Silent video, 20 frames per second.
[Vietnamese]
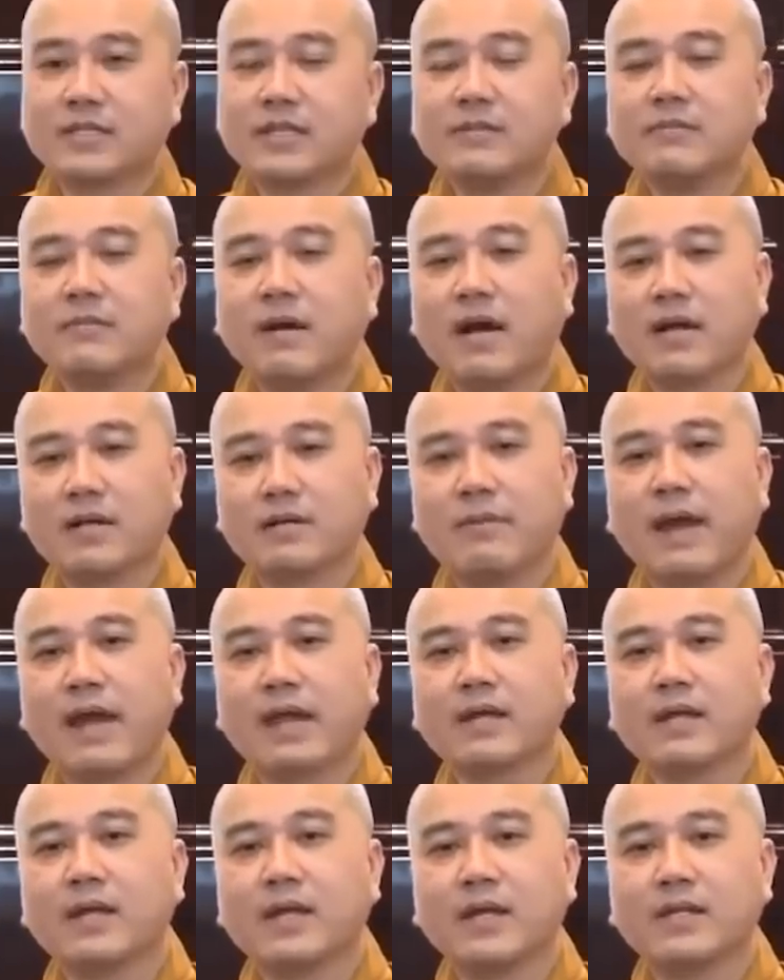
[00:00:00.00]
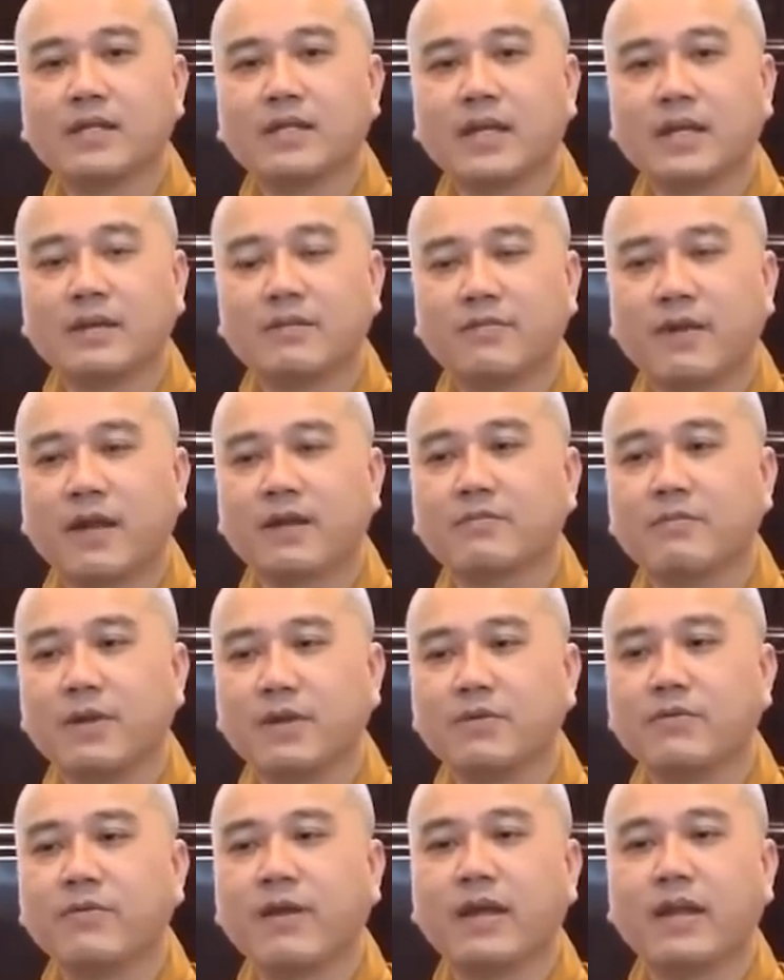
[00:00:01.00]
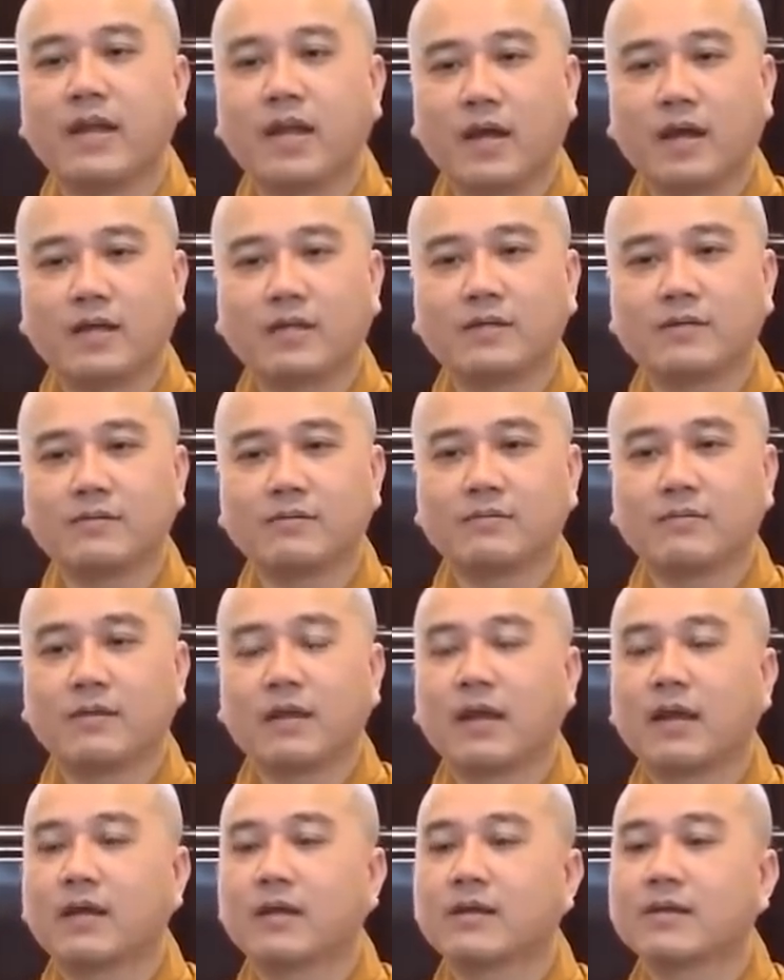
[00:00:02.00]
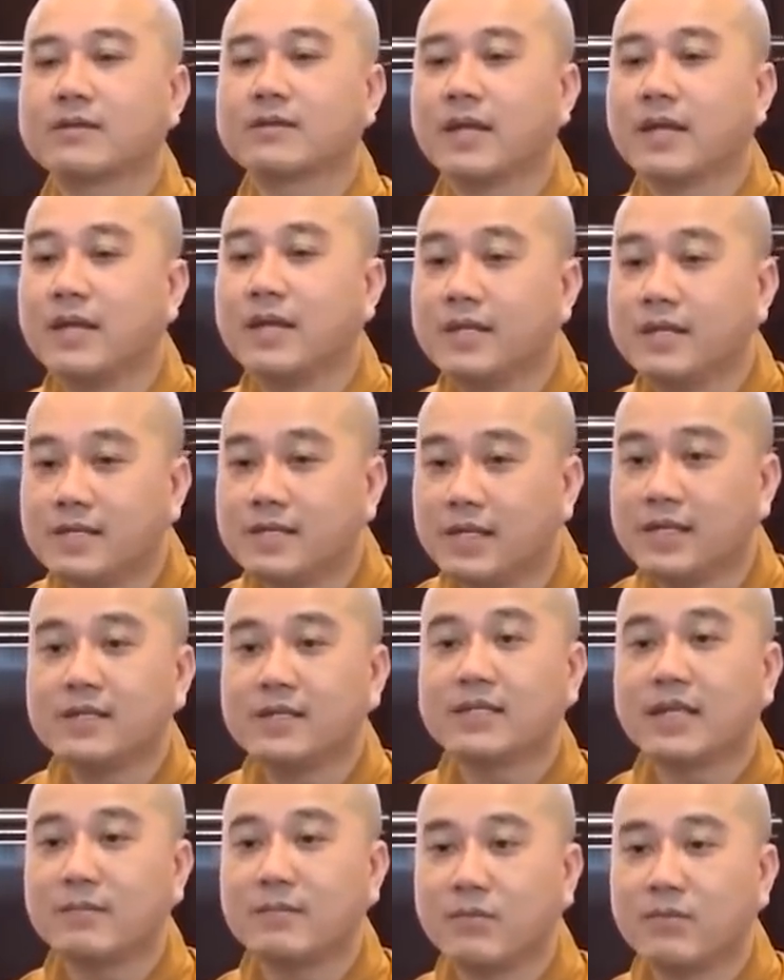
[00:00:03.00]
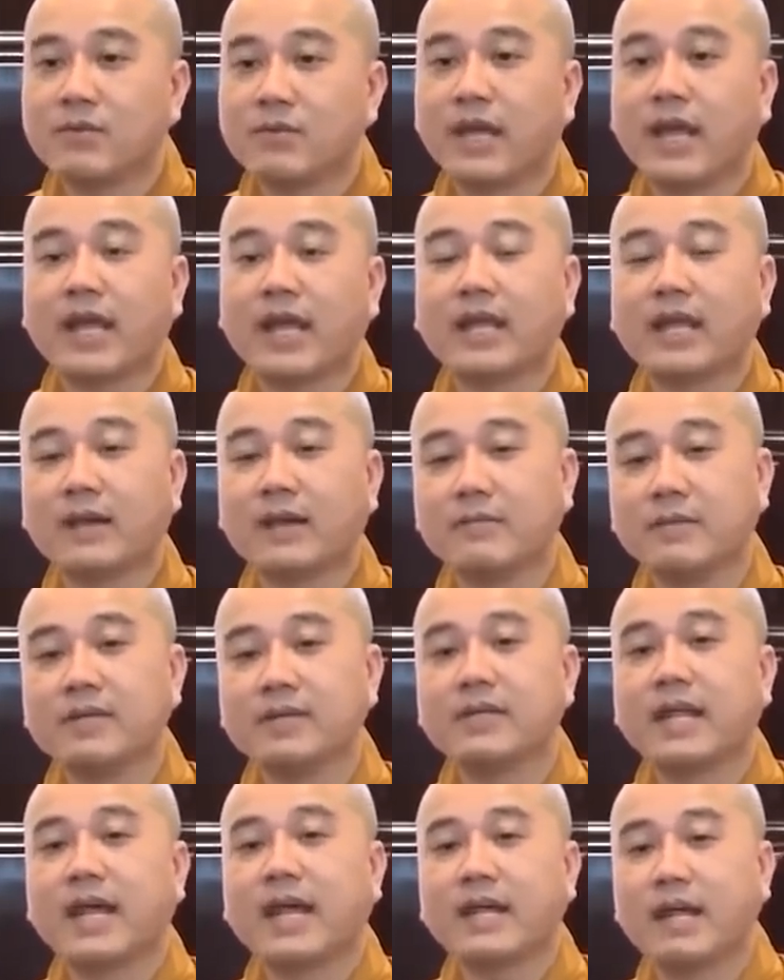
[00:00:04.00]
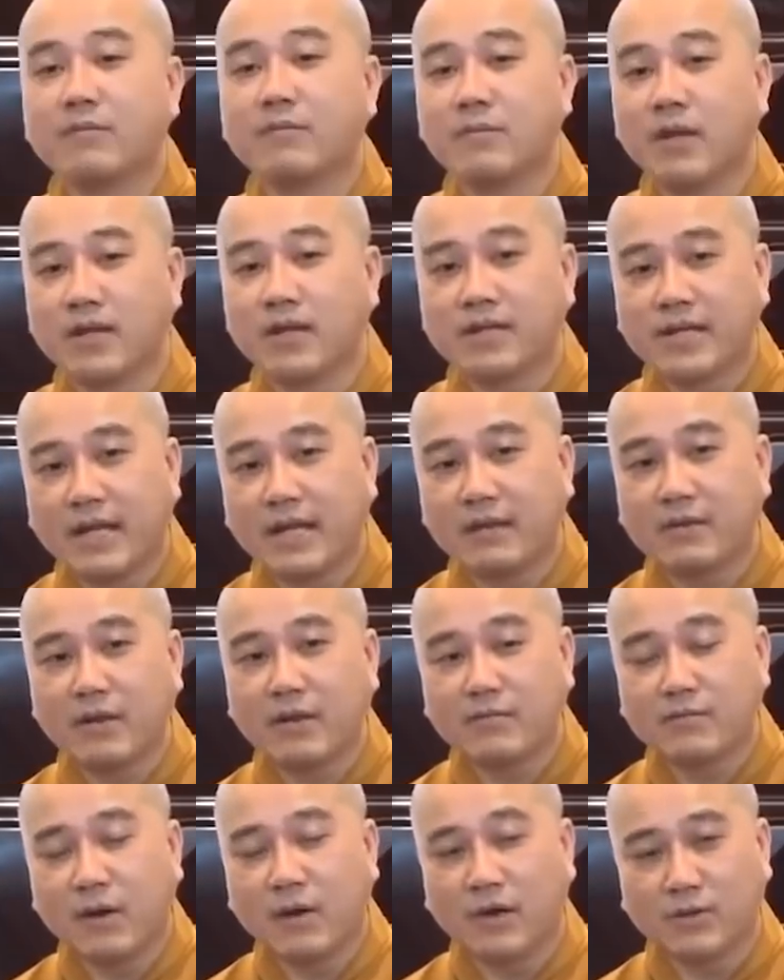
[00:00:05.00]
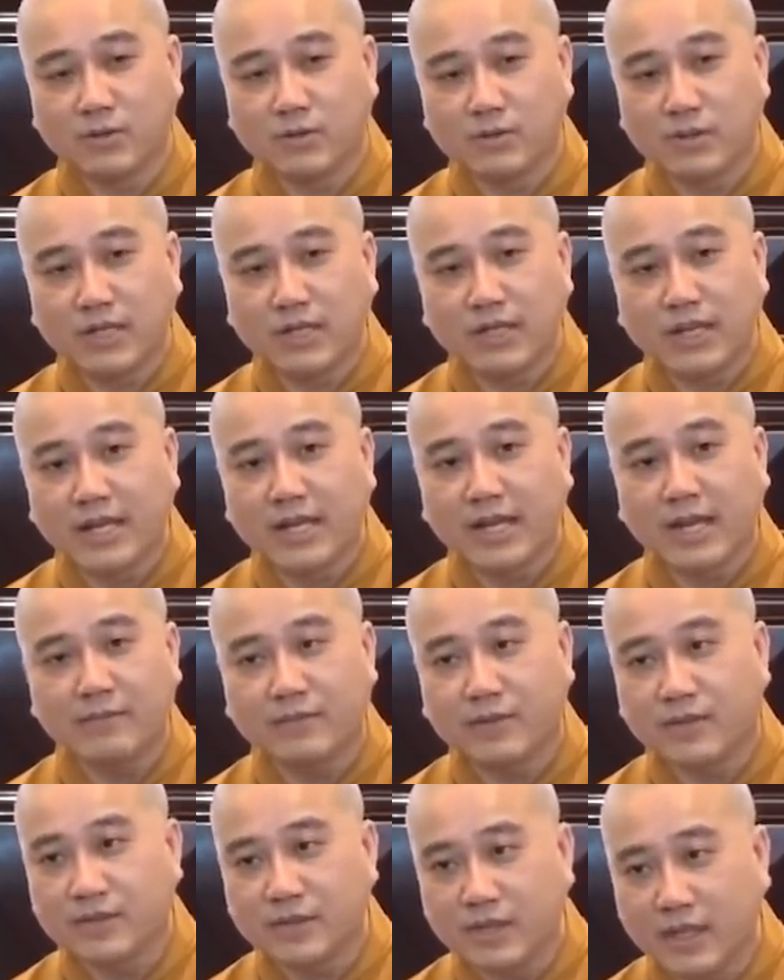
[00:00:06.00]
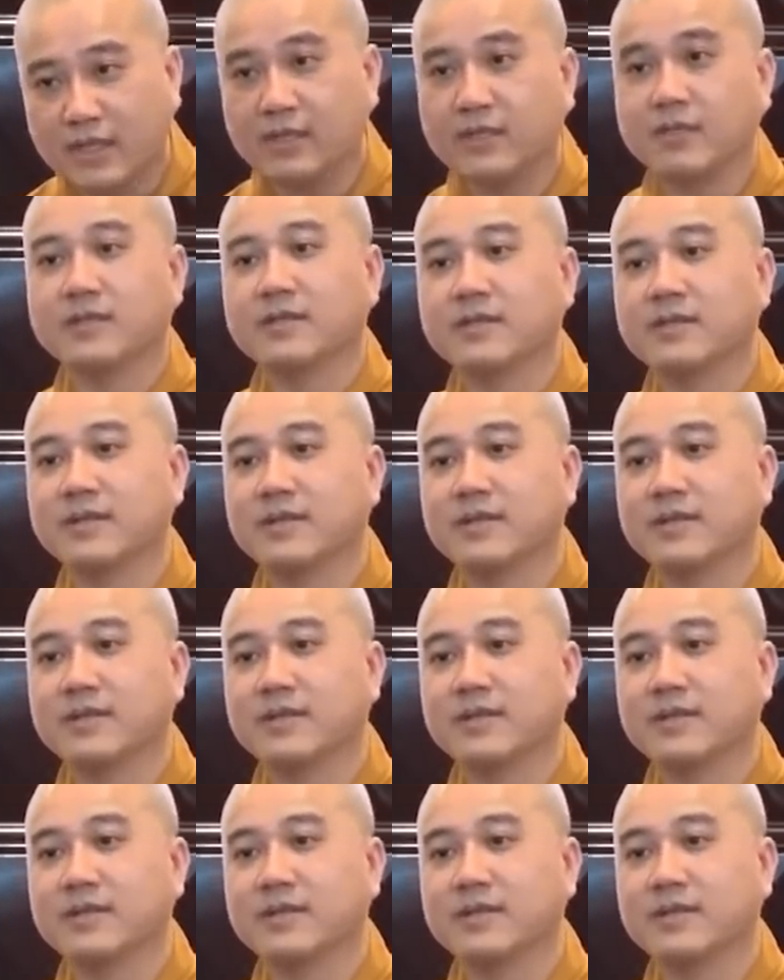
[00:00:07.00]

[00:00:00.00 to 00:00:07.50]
xin mời bác lên phát biểu vài lời. Cái ý chính người ta muốn nghe là bữa nay ông lên đây, ông mời tôi tới đây làm chuyện gì.